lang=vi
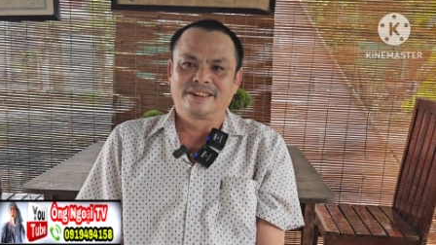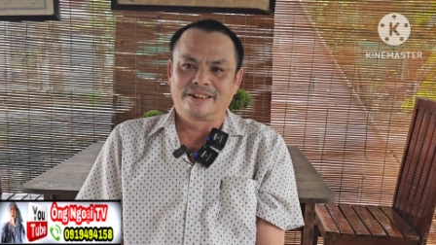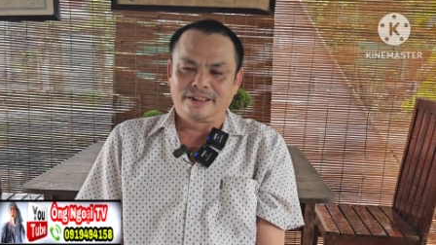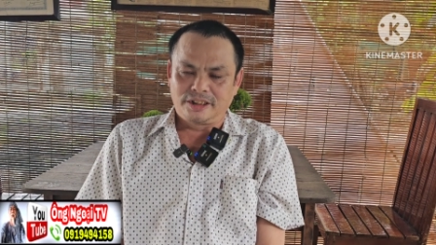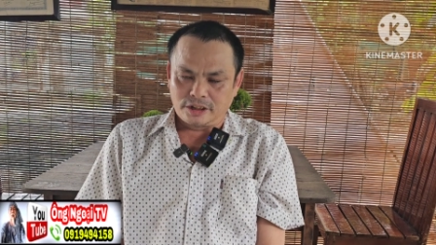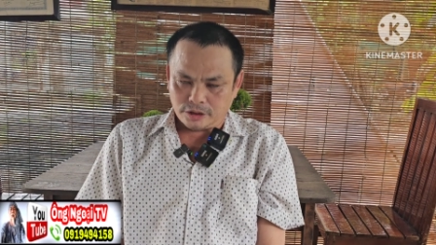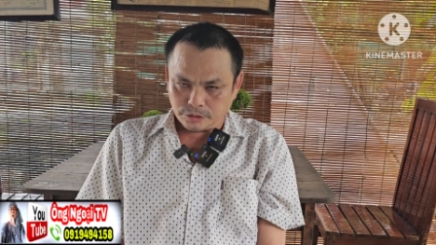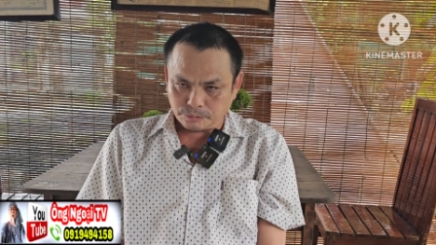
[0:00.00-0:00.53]

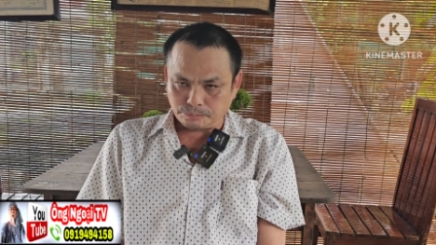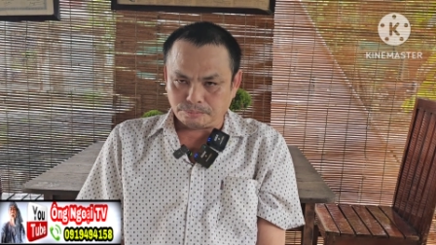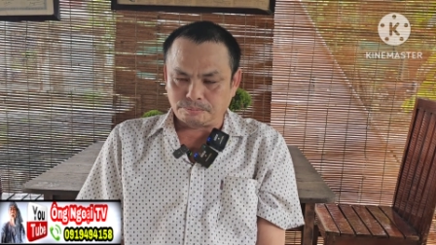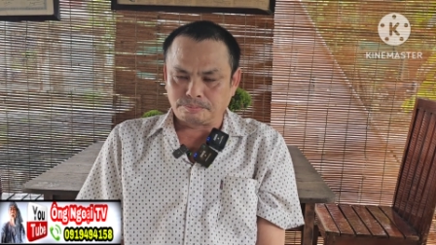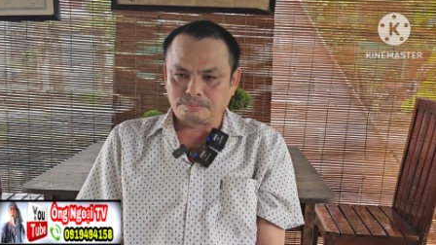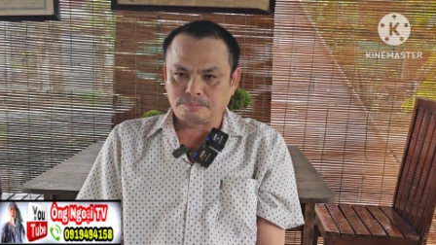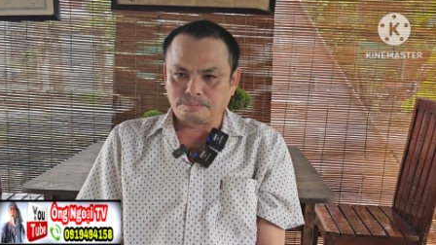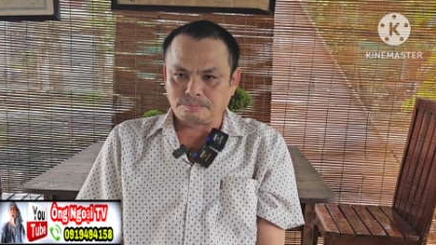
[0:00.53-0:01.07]
ngoài thì nói chung là
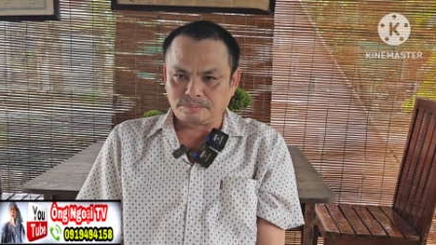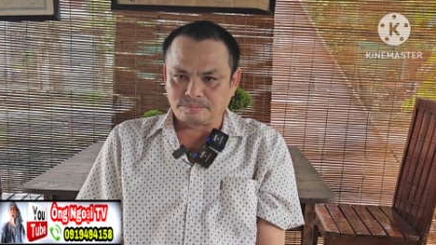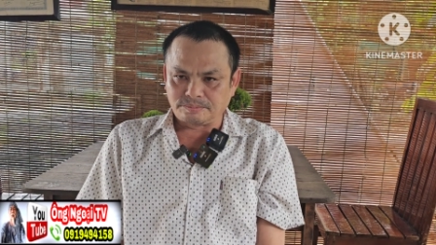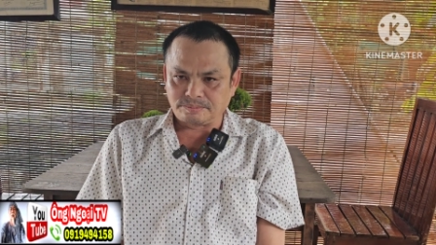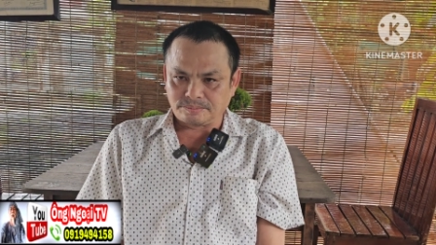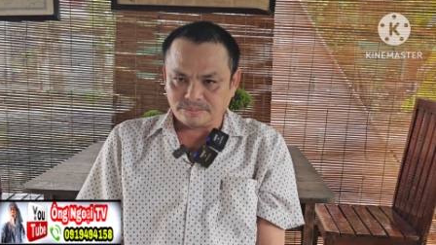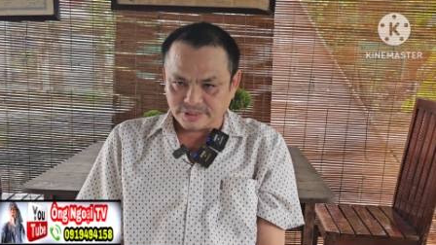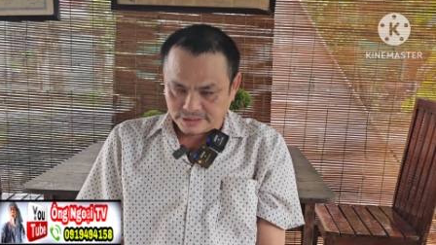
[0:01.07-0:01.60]
ăn mặc cho
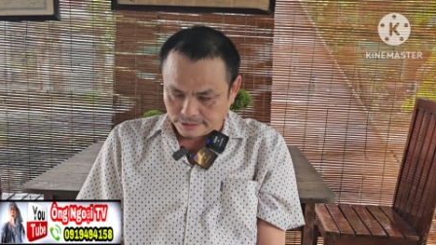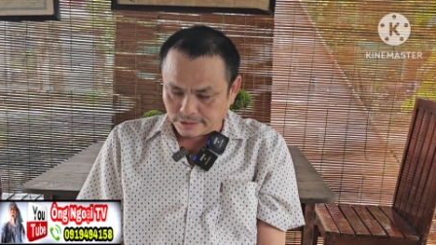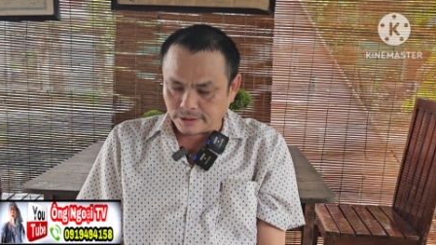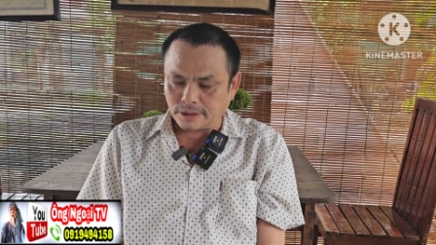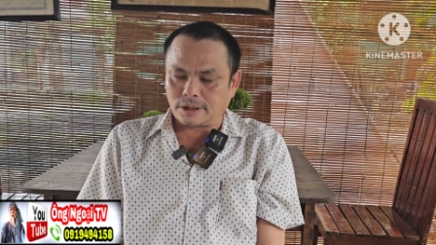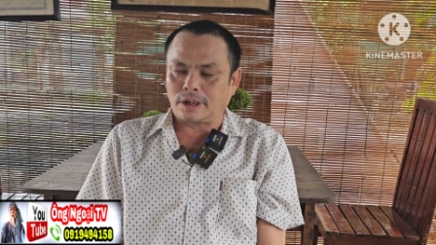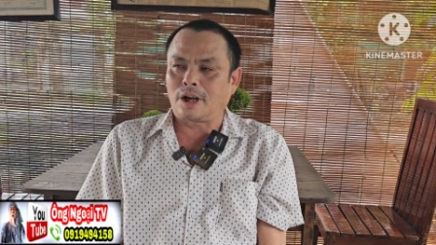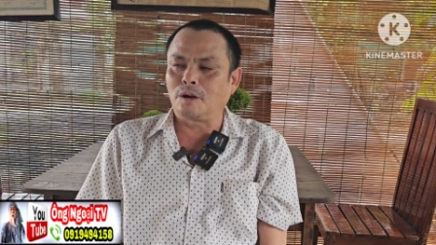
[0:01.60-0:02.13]
nó
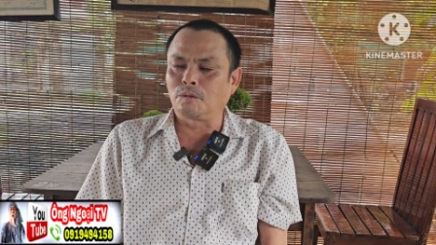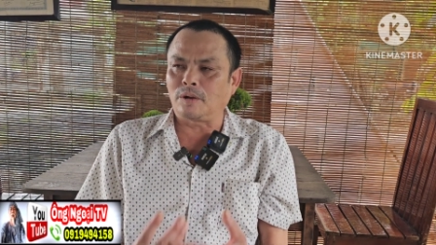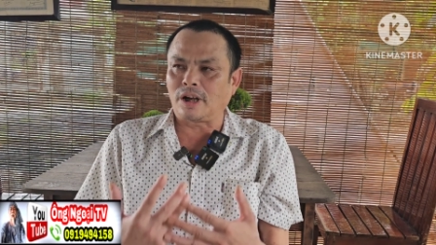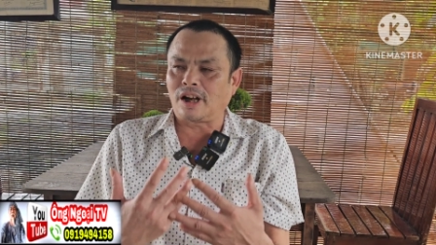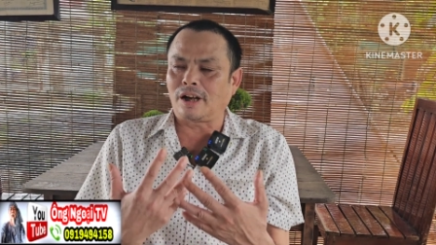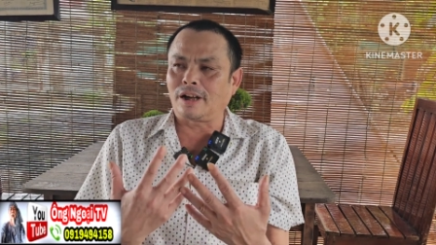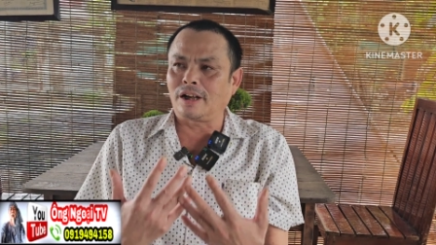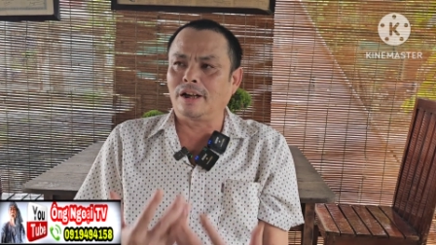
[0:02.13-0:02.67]
ờ, không
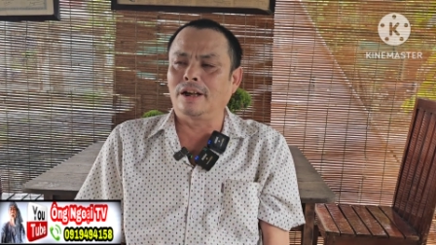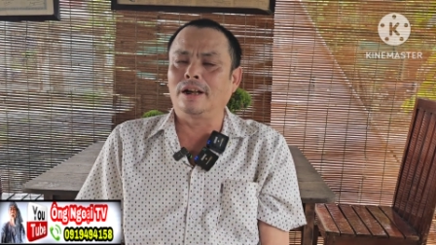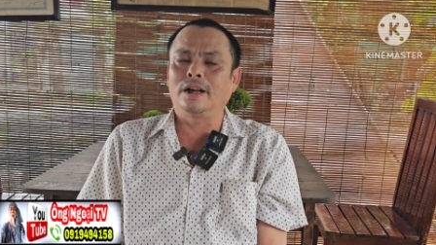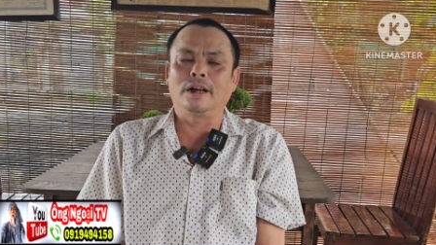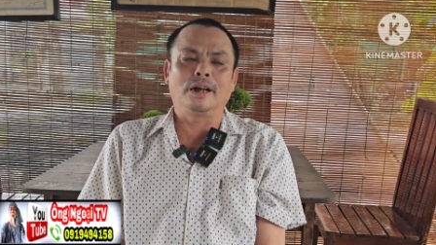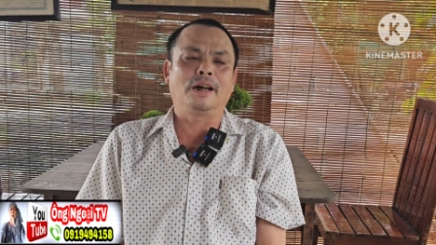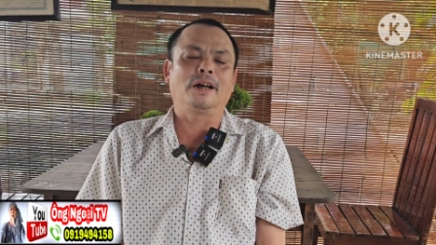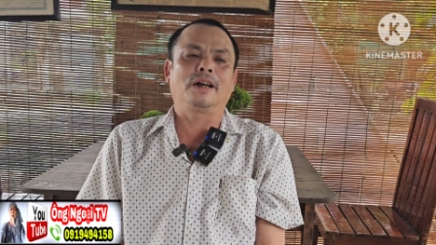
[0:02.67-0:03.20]
chung
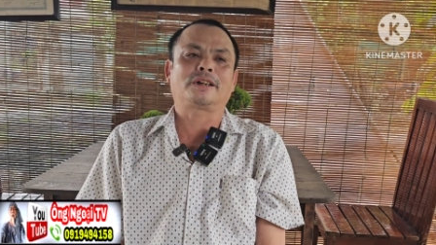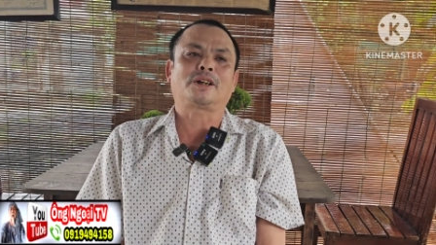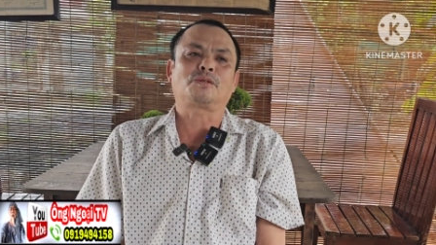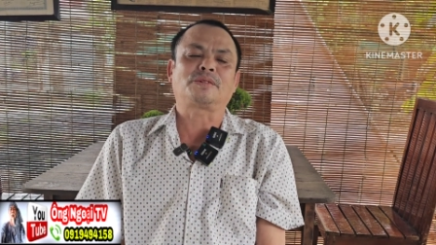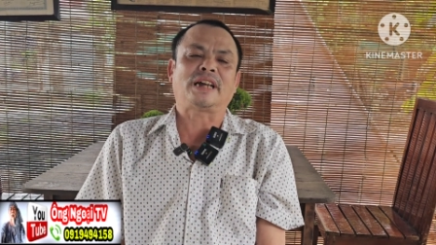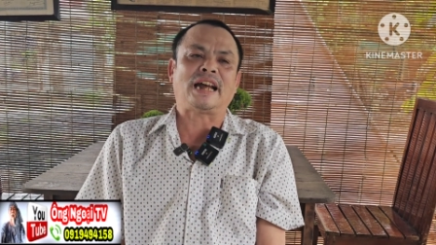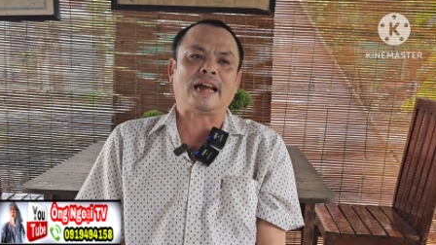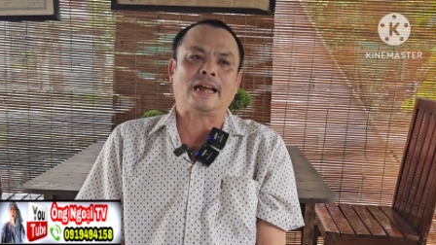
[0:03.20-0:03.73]
ở
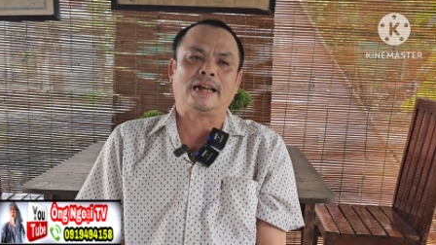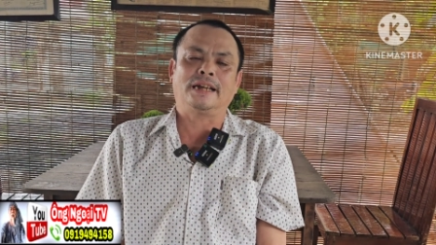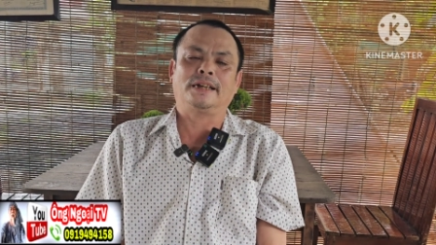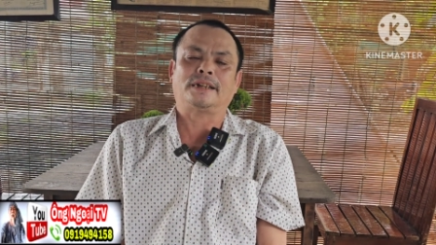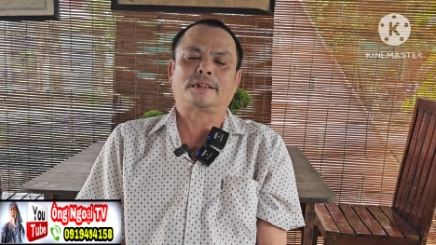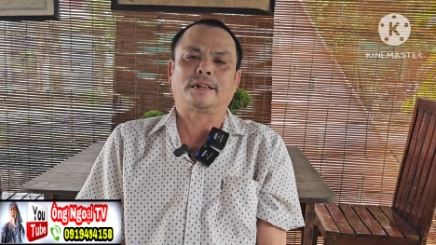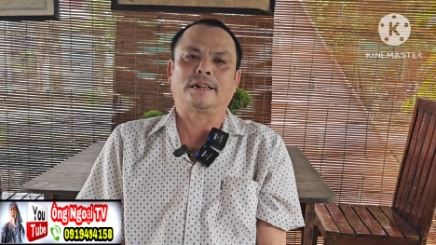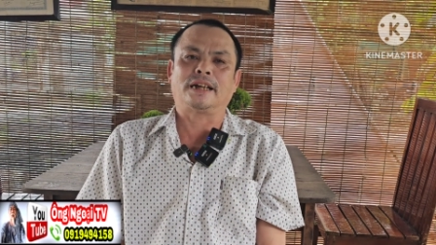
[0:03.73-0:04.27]
trong nhà ấy,